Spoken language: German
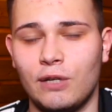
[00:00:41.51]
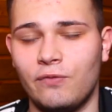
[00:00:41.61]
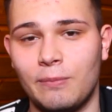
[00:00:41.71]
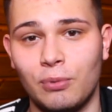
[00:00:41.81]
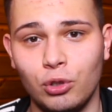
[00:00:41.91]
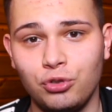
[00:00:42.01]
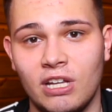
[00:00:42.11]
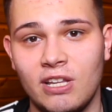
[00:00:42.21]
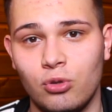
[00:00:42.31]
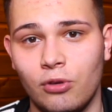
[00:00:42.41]
irgendwie
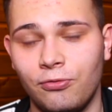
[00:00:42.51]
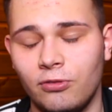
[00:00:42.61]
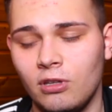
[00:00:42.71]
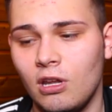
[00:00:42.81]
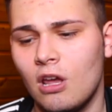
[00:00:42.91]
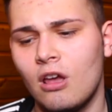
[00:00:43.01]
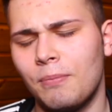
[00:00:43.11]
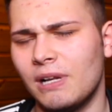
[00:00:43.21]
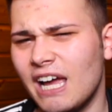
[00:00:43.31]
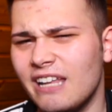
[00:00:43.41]
bloßstellen dürfen,
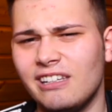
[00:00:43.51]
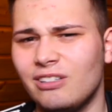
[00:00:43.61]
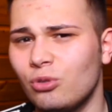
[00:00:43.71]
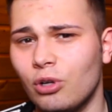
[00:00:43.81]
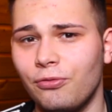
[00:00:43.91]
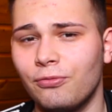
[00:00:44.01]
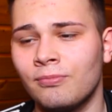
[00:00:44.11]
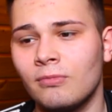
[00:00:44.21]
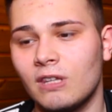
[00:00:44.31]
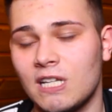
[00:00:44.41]
beleidigen dürfen.